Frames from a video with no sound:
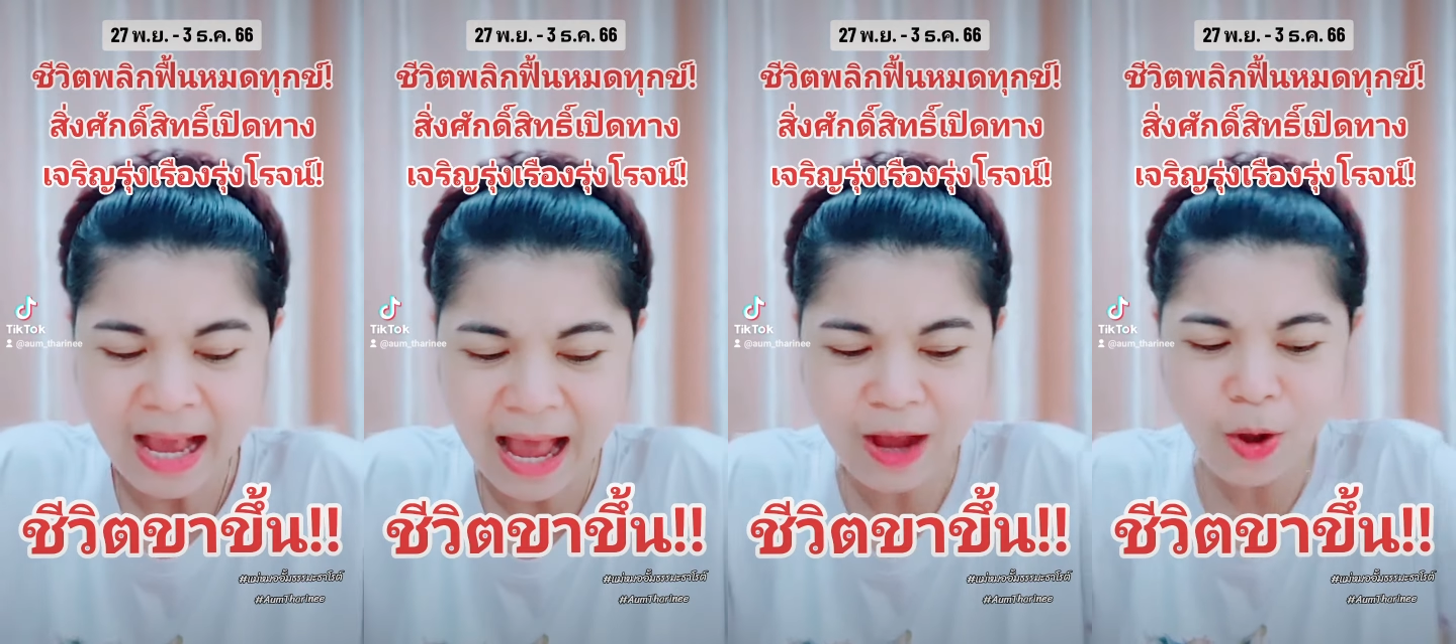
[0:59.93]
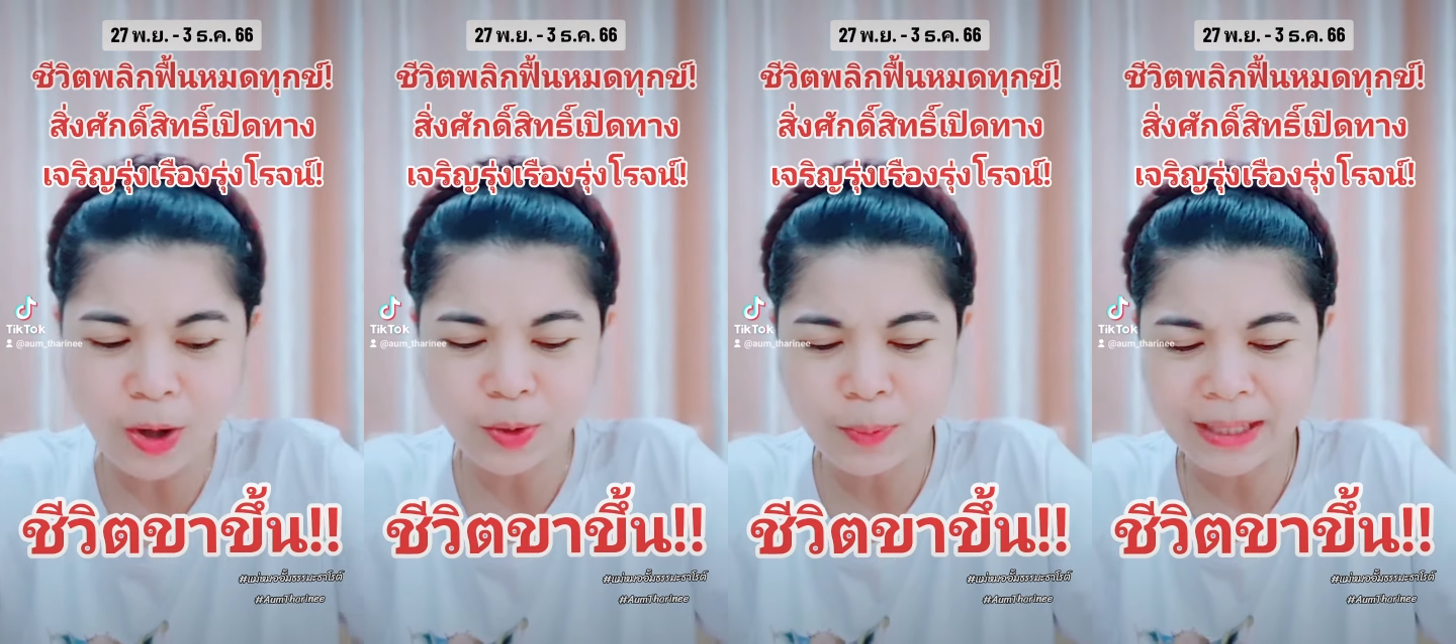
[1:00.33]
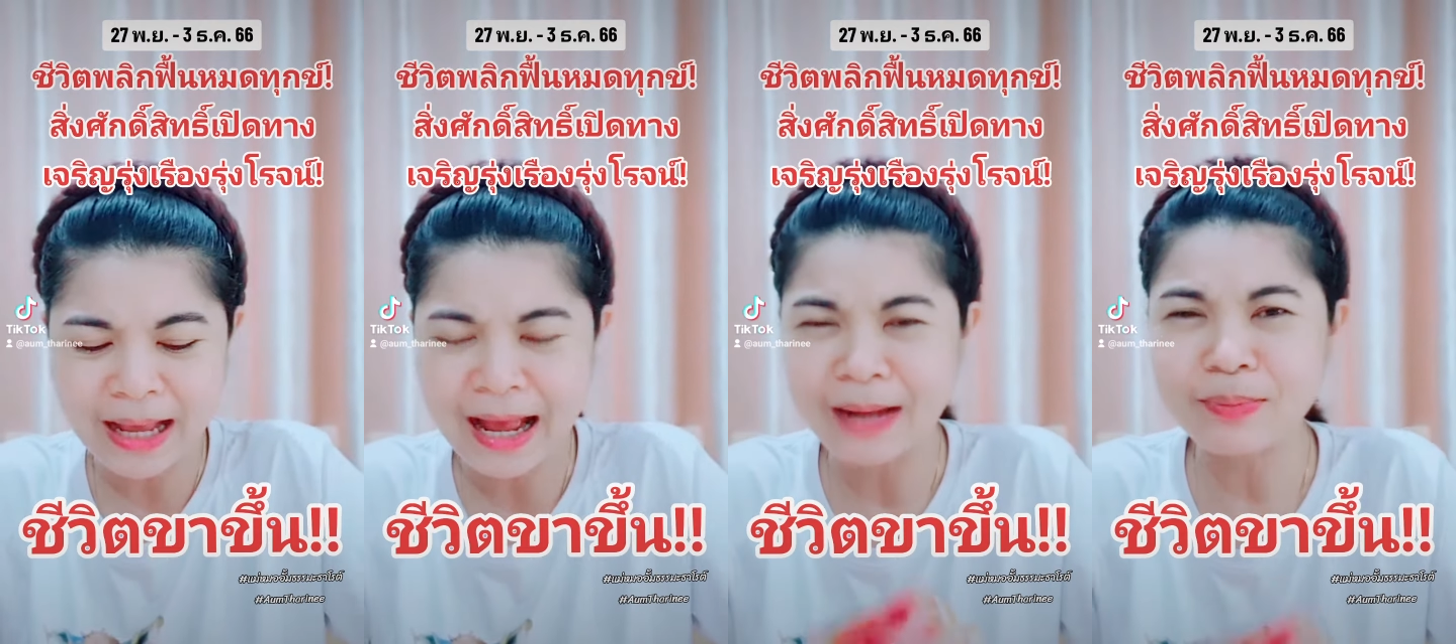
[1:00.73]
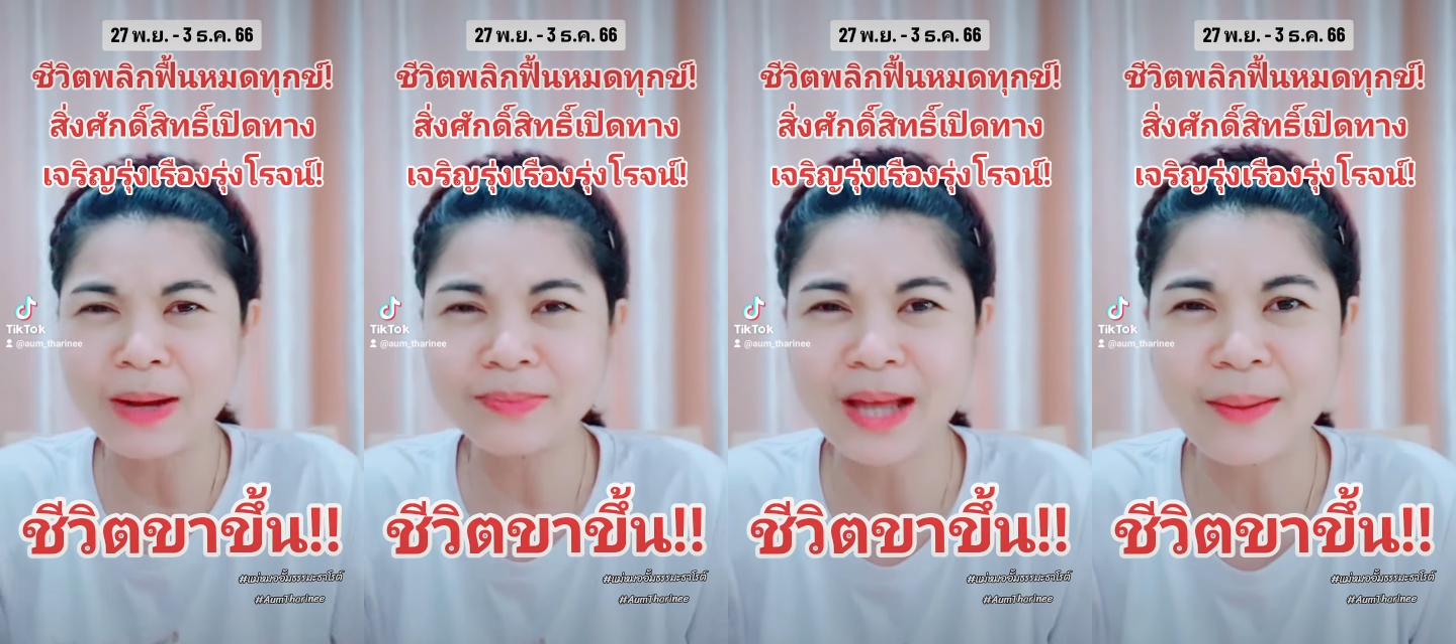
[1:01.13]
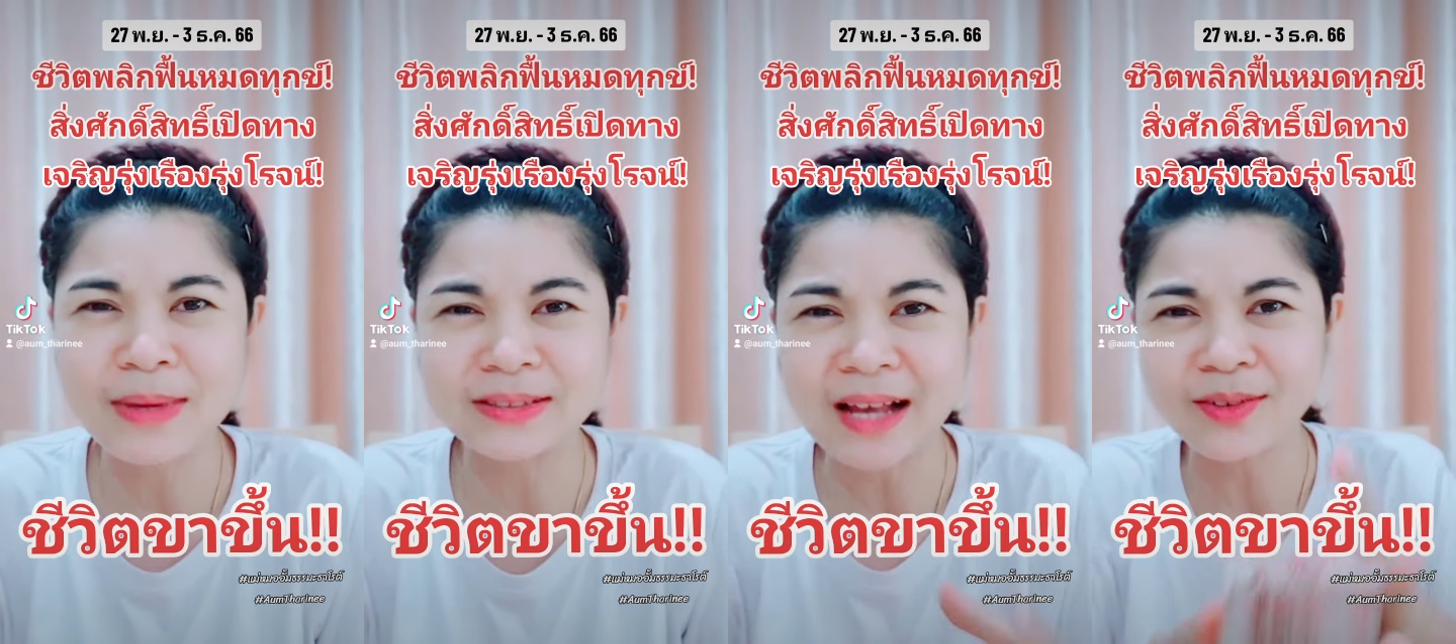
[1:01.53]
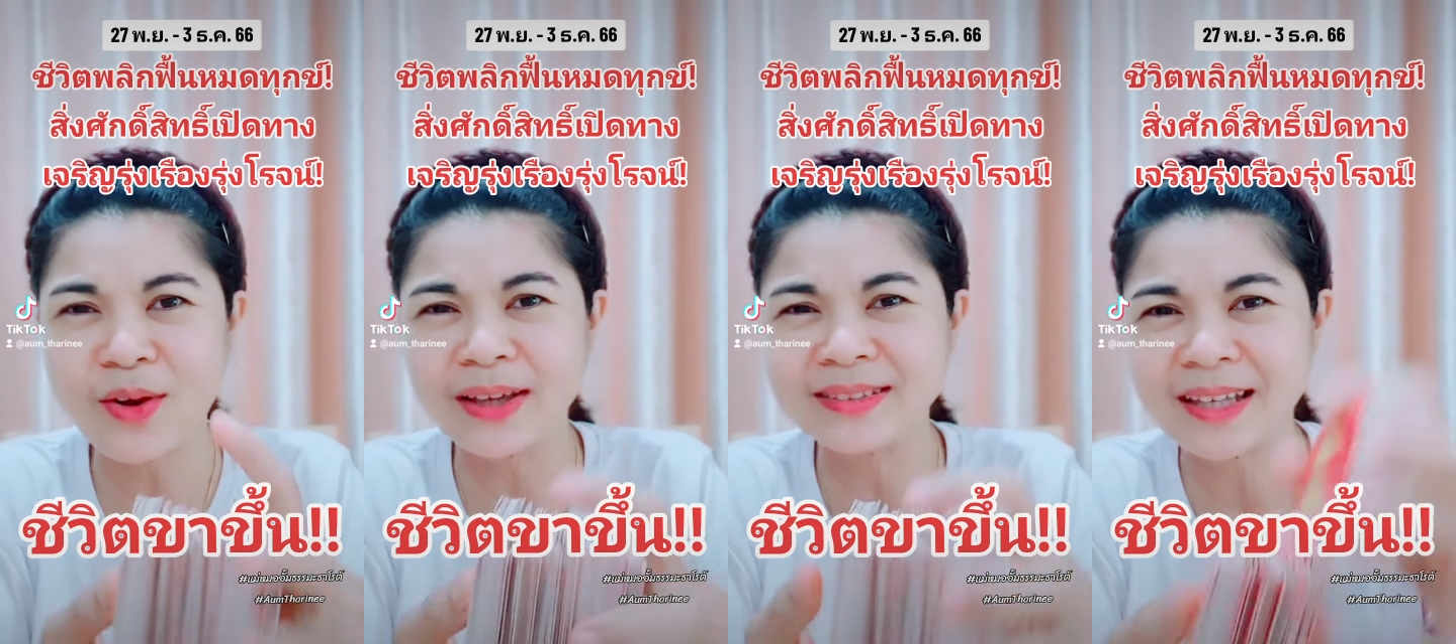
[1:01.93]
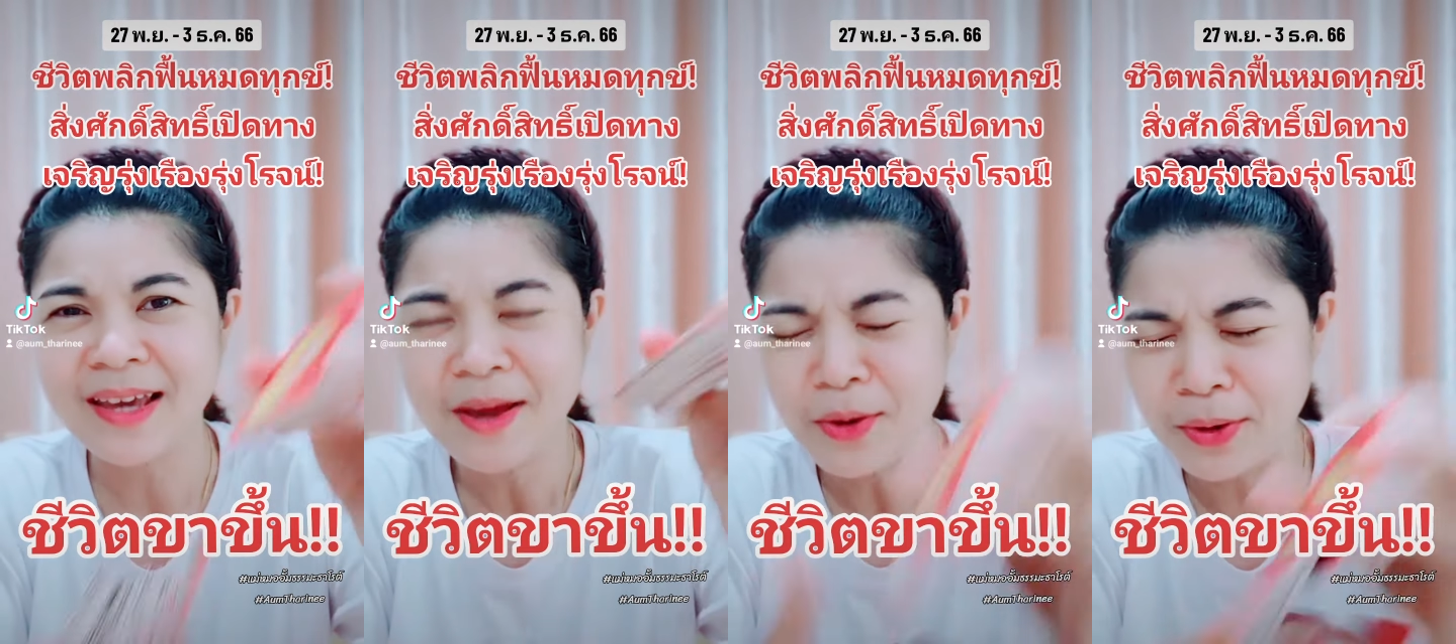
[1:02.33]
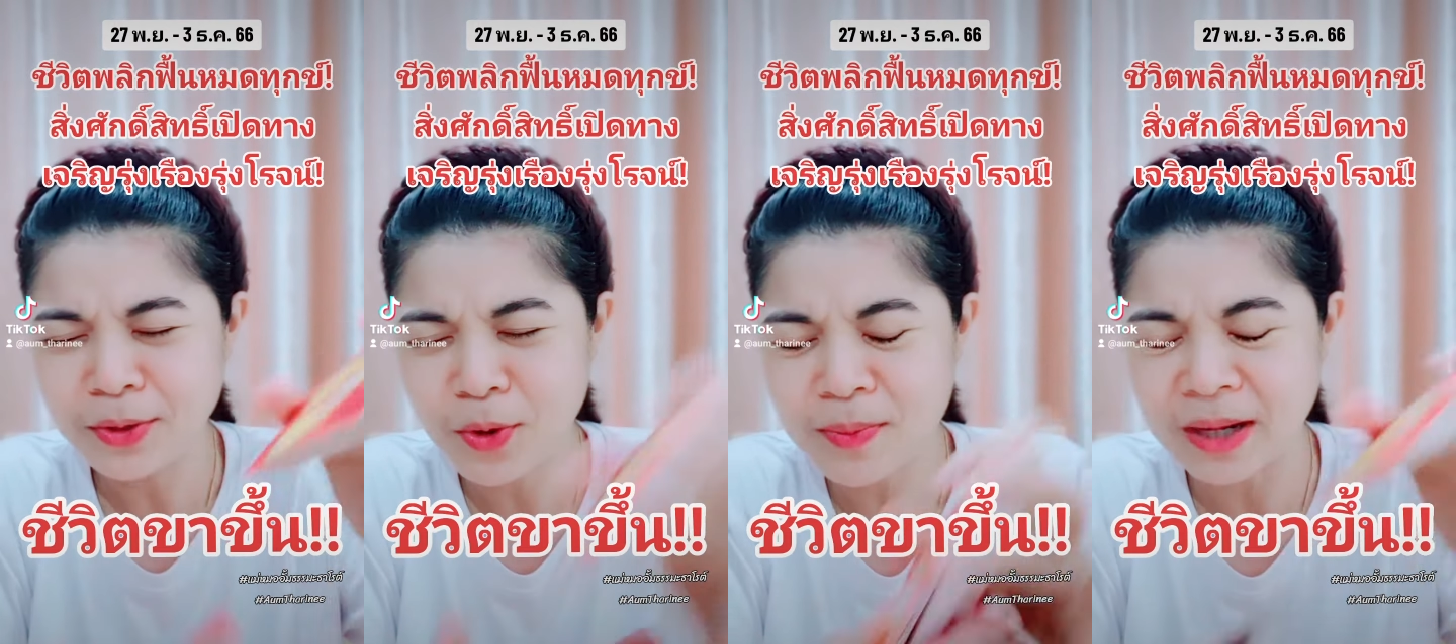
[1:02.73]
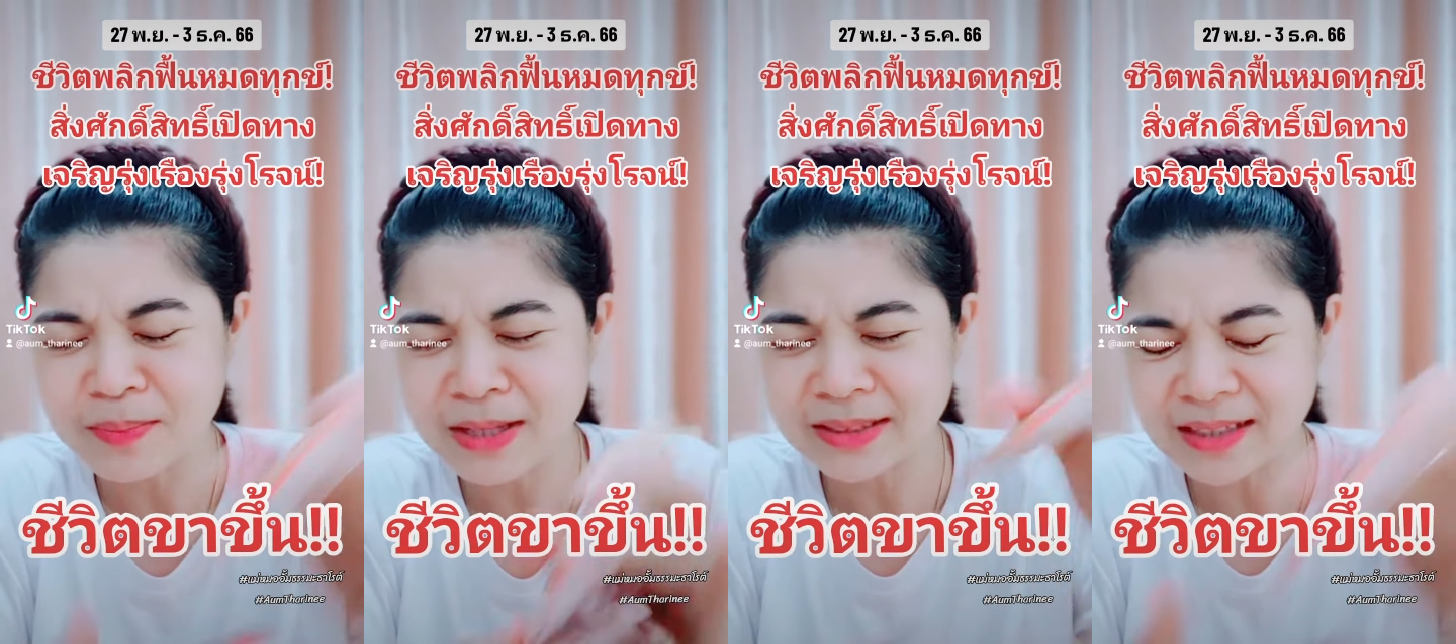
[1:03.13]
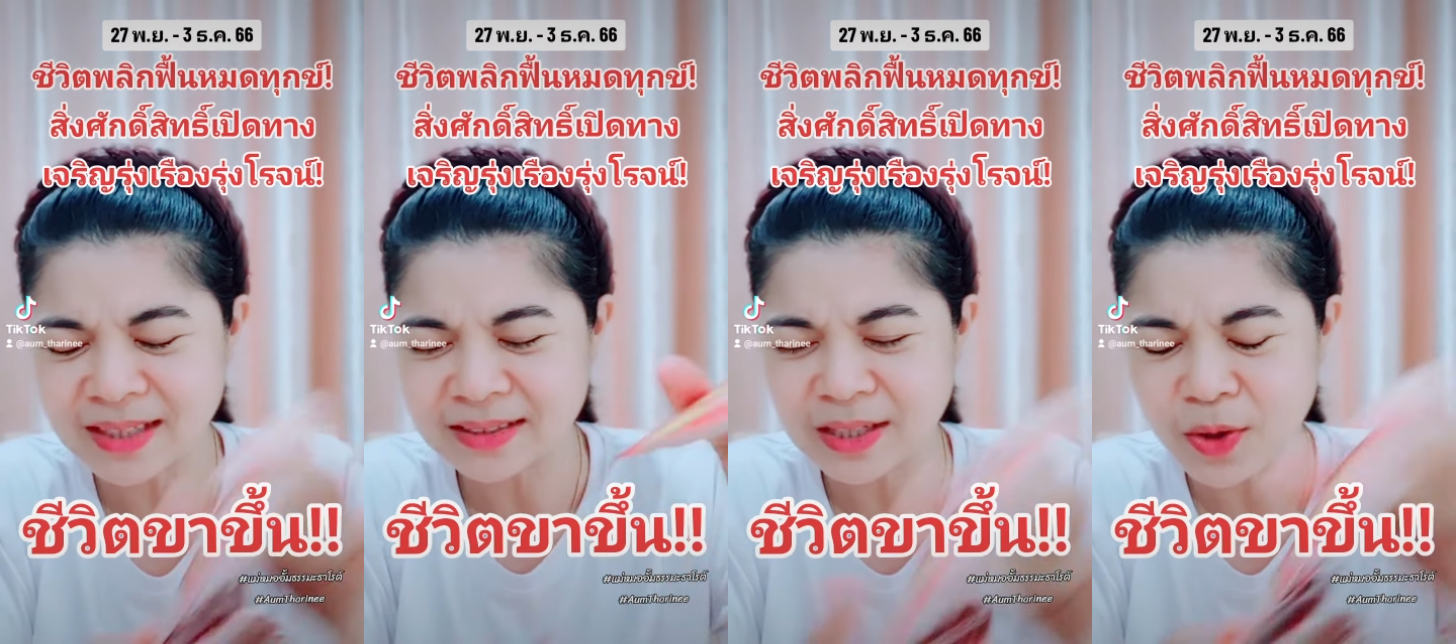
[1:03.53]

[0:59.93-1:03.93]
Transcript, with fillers: อ่ะขอดูพลังงานเพิ่มเติมอีกสักหน่อยสิโอ้ยดูเหมือนมีสิ่งศักดิ์สิทธิ์ค